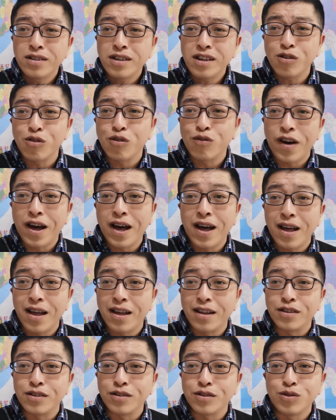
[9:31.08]
这种方
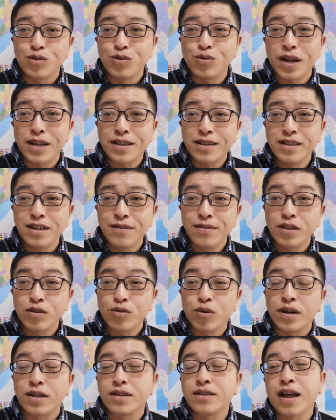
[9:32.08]
案你居然能认为
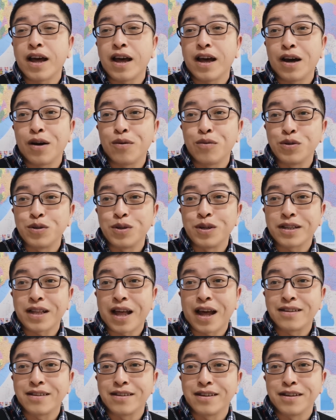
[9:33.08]
左？那我觉得
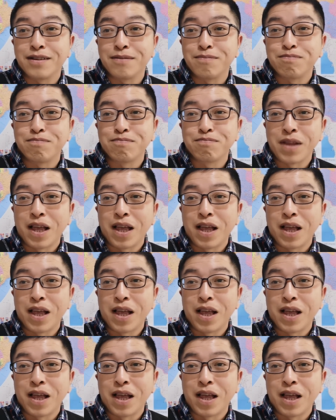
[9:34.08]
他的，